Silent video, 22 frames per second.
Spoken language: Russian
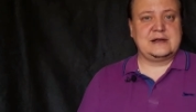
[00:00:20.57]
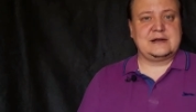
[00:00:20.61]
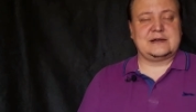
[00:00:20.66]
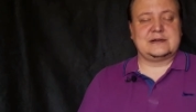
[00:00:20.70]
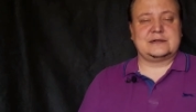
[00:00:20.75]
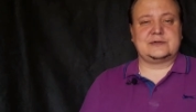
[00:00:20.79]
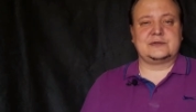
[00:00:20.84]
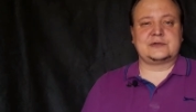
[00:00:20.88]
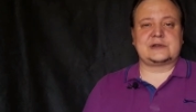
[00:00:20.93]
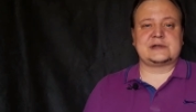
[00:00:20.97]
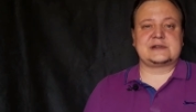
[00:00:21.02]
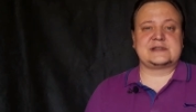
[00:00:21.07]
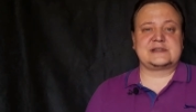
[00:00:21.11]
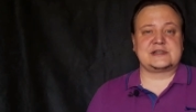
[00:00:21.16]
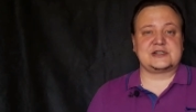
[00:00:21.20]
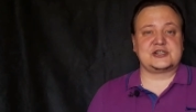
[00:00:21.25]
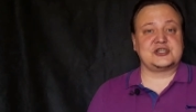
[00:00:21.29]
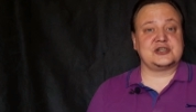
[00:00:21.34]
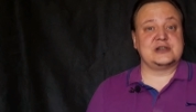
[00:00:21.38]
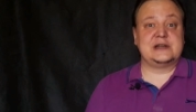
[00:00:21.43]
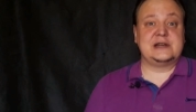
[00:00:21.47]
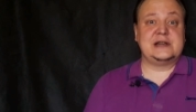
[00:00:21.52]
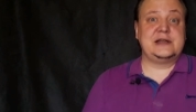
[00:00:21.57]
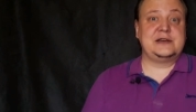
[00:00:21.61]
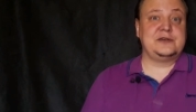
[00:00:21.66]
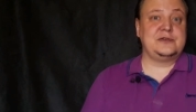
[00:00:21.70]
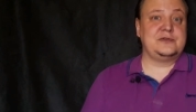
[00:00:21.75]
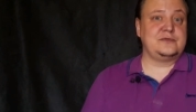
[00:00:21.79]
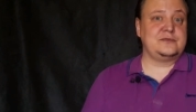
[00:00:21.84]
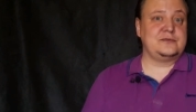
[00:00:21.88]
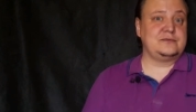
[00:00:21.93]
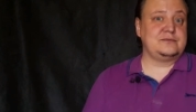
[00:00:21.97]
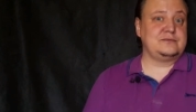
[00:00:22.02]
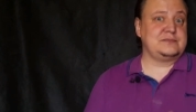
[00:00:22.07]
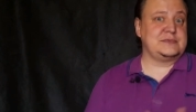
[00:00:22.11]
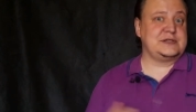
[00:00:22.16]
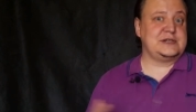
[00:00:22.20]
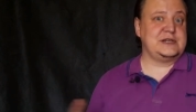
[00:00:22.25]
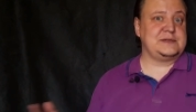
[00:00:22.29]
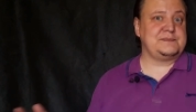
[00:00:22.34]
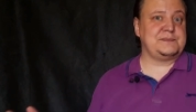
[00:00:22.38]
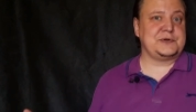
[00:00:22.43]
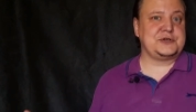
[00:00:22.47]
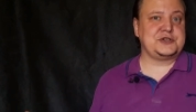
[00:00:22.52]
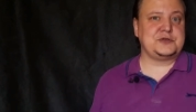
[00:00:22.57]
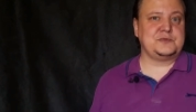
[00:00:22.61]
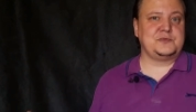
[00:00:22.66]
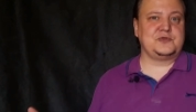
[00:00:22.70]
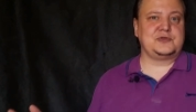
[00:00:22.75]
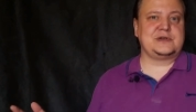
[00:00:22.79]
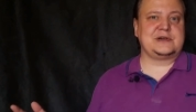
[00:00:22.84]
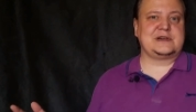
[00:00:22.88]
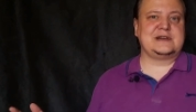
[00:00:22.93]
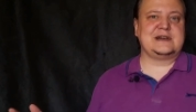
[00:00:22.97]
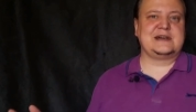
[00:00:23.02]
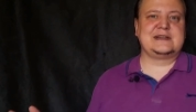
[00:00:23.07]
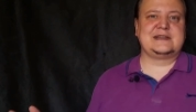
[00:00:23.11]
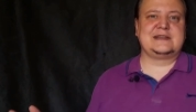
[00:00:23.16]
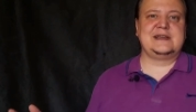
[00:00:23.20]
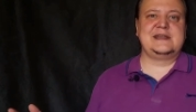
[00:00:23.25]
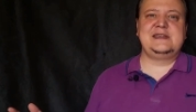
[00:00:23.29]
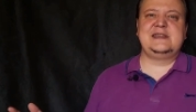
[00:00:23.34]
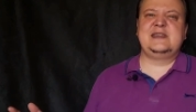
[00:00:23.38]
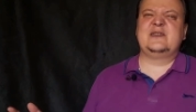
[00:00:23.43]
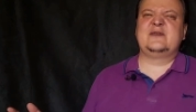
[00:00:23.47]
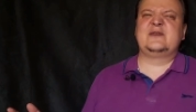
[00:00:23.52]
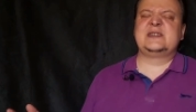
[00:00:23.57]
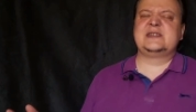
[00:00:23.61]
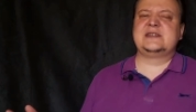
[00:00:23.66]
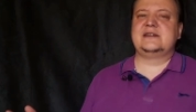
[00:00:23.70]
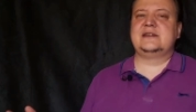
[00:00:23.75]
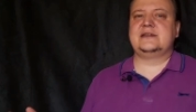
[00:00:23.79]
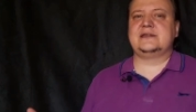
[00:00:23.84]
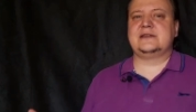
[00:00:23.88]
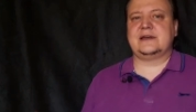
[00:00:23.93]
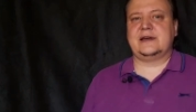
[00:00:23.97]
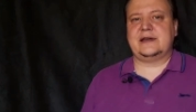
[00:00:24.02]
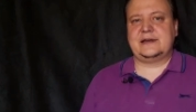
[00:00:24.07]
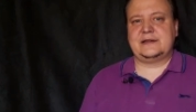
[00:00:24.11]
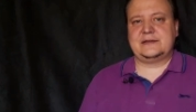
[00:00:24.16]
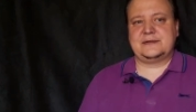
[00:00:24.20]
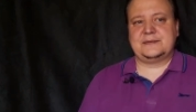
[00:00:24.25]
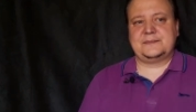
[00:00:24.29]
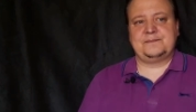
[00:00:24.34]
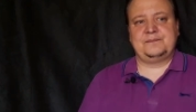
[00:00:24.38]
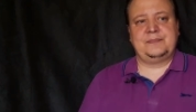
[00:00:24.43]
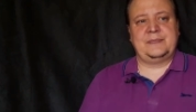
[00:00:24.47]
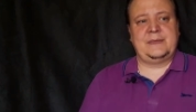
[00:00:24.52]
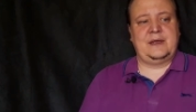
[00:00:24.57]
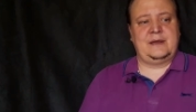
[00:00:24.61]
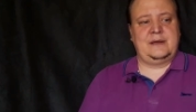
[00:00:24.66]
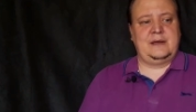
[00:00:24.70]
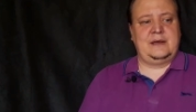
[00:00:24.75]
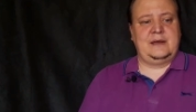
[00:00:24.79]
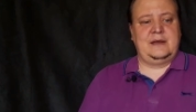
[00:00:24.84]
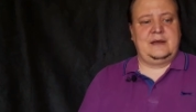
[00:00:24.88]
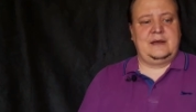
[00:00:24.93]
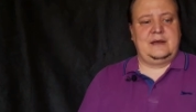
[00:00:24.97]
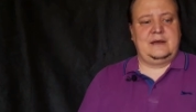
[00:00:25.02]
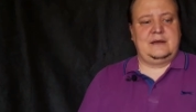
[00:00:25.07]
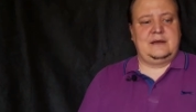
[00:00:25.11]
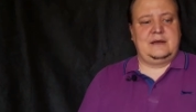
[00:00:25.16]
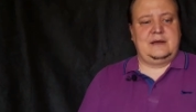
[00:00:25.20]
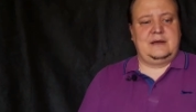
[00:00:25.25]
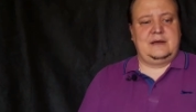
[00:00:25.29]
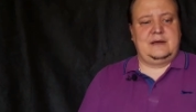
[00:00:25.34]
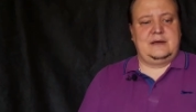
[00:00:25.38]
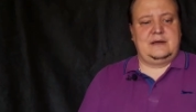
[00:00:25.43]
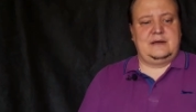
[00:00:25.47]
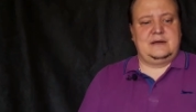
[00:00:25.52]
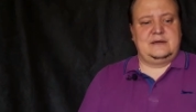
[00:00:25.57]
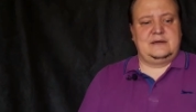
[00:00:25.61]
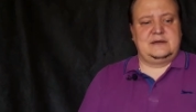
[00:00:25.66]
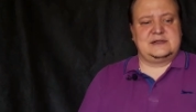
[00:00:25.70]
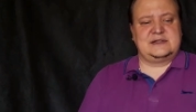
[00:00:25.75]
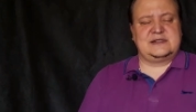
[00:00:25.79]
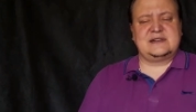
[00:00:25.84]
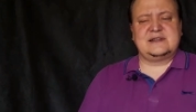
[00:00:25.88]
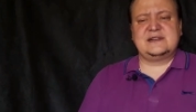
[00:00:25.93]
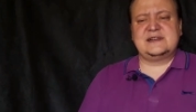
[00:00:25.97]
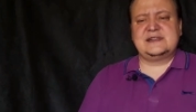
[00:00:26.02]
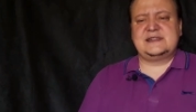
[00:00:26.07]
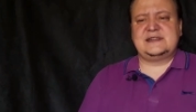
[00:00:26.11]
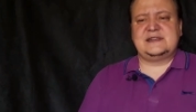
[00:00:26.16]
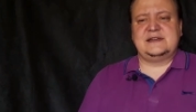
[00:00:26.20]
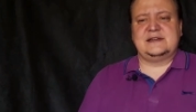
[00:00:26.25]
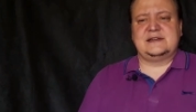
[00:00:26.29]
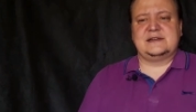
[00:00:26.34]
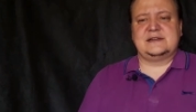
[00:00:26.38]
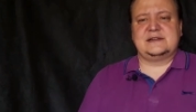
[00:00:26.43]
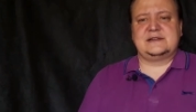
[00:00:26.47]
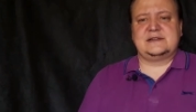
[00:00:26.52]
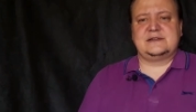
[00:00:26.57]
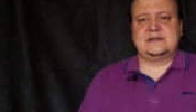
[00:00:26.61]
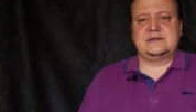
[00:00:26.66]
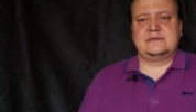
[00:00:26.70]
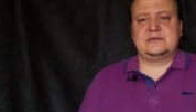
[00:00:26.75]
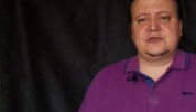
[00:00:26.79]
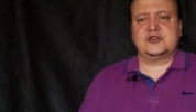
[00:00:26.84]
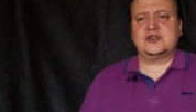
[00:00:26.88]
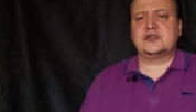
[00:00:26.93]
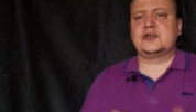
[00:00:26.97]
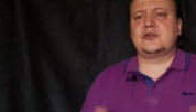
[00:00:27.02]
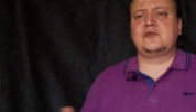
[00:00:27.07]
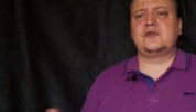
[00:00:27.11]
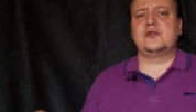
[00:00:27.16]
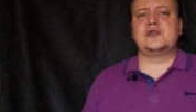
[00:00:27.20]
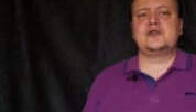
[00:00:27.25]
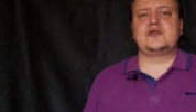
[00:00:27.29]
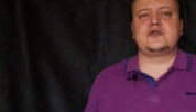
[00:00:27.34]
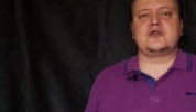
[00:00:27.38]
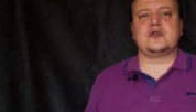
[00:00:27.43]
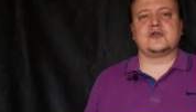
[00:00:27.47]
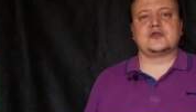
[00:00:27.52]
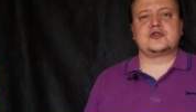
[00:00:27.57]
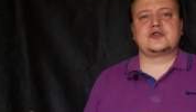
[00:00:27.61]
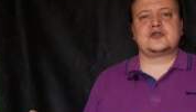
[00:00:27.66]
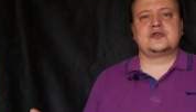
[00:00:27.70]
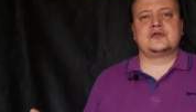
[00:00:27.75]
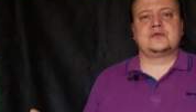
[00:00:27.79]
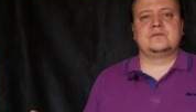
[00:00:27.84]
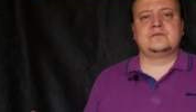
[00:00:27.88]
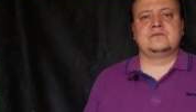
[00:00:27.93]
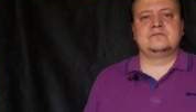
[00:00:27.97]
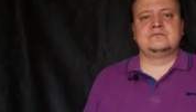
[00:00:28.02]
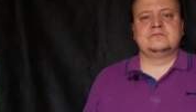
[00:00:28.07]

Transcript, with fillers: которая, к сожалению, здесь почему-то как-то не взлетает. Согласитесь, что такое нож?